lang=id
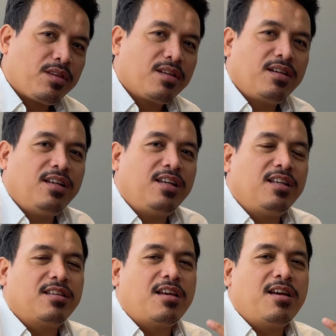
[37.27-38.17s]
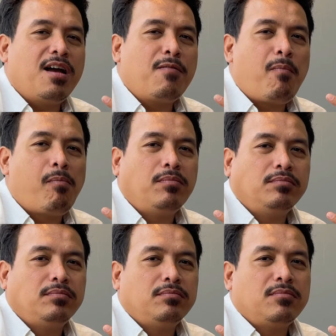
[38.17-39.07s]
Gigi saya
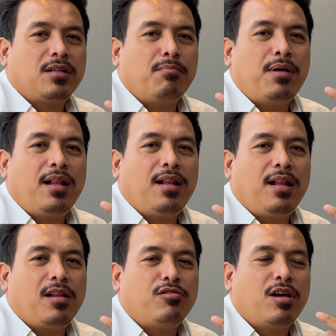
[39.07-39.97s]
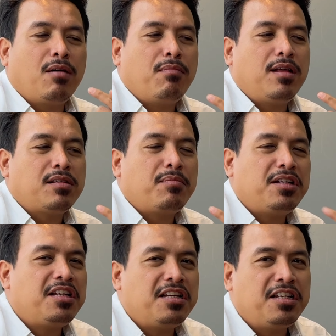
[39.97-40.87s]
kebal, udah kebal sama
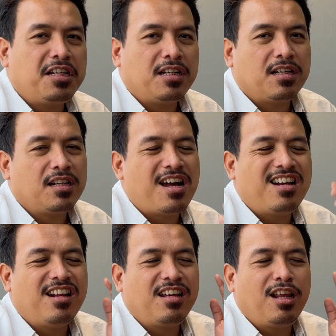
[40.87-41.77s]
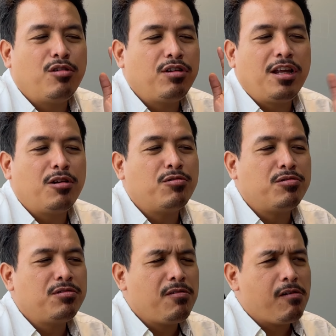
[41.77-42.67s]
dingin-dingin. Nggak ada
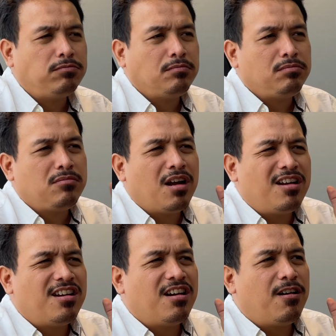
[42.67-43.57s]
ngilu-ngilu, nggak ada